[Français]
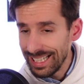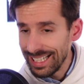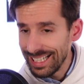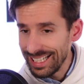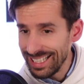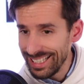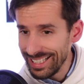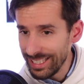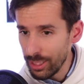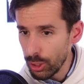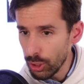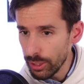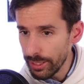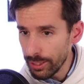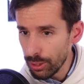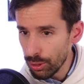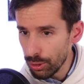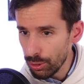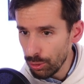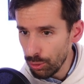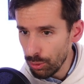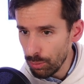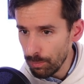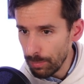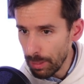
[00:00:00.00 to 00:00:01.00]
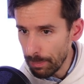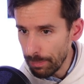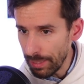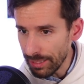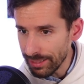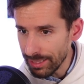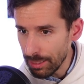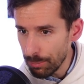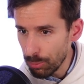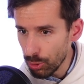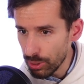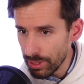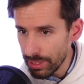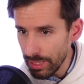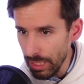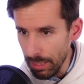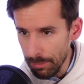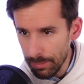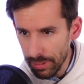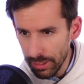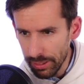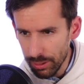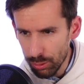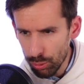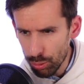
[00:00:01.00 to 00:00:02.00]
L'icône est connue, mais par sa beauté, elle
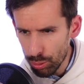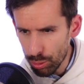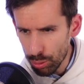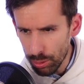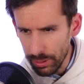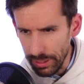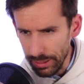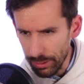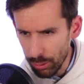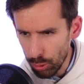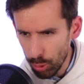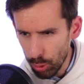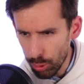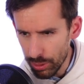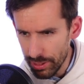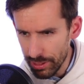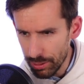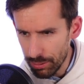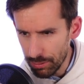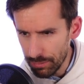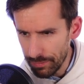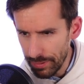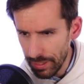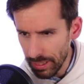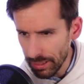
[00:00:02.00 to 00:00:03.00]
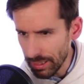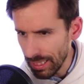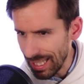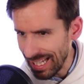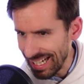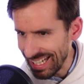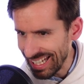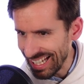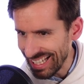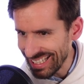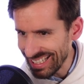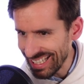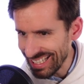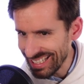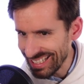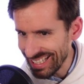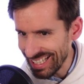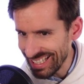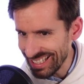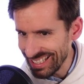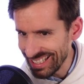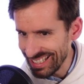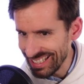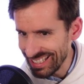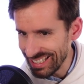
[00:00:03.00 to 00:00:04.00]
mérite toujours d'être redécouverte.
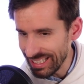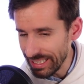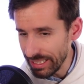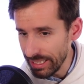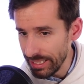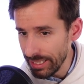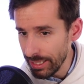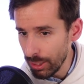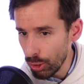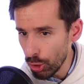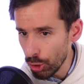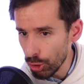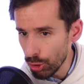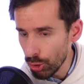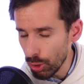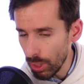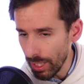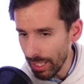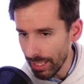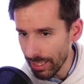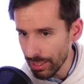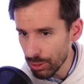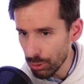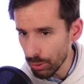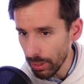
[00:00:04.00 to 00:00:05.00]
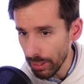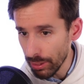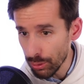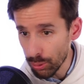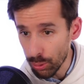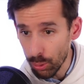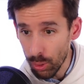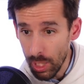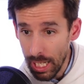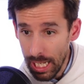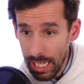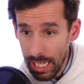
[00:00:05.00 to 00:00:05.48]
L'Anastasis, icône de la résurrection.